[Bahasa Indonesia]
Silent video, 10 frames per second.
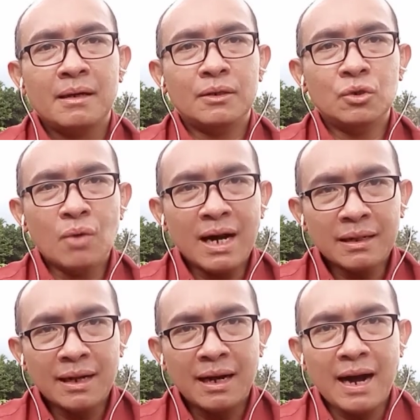dua
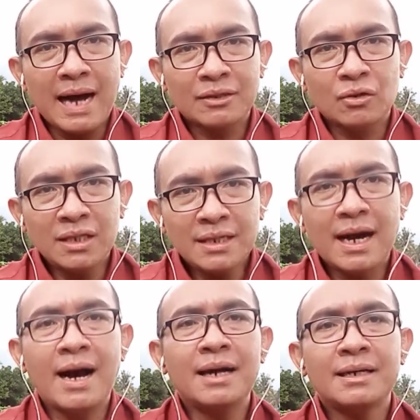atau tiga
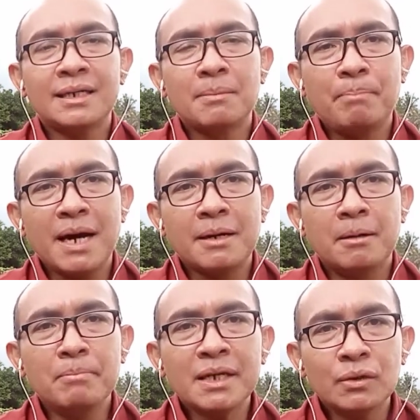hari ke depan,
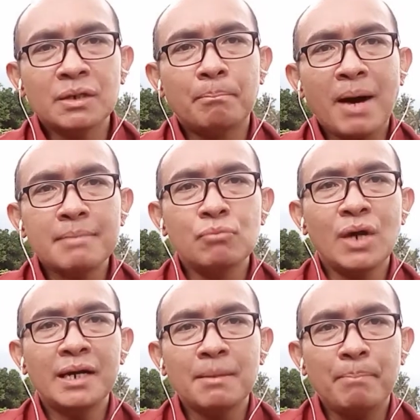minggu depan,
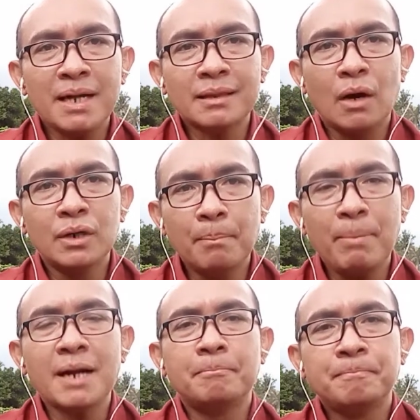bulan depan, tahun
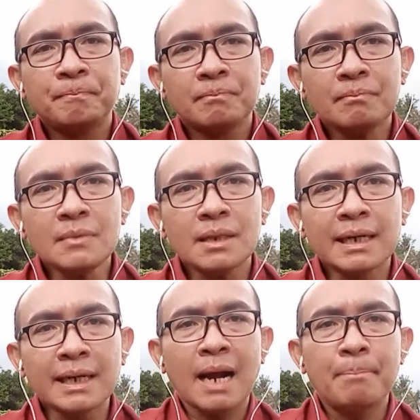depan,
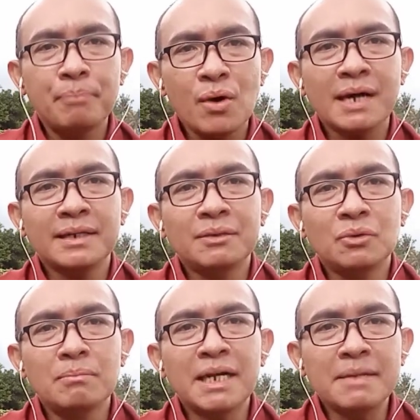kerapuhan
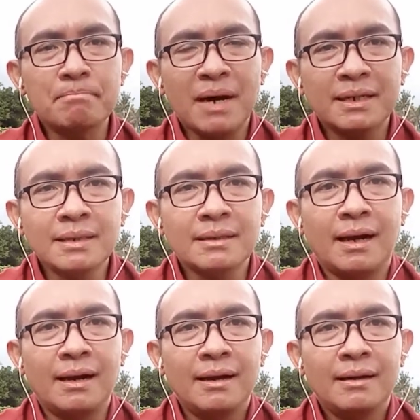itu menimpa kita,
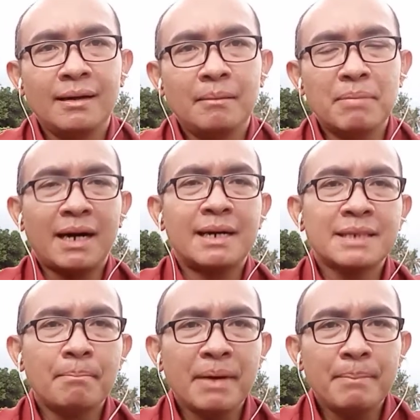bahkan
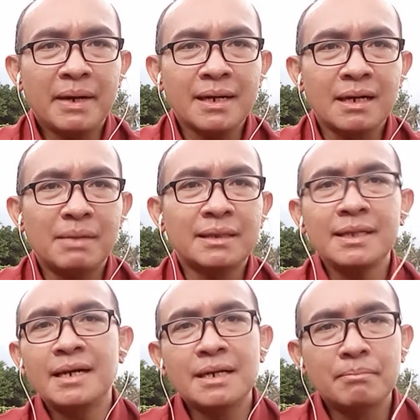sampai pada
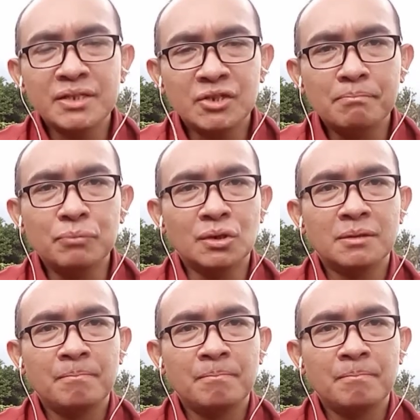kematian yang menjemput.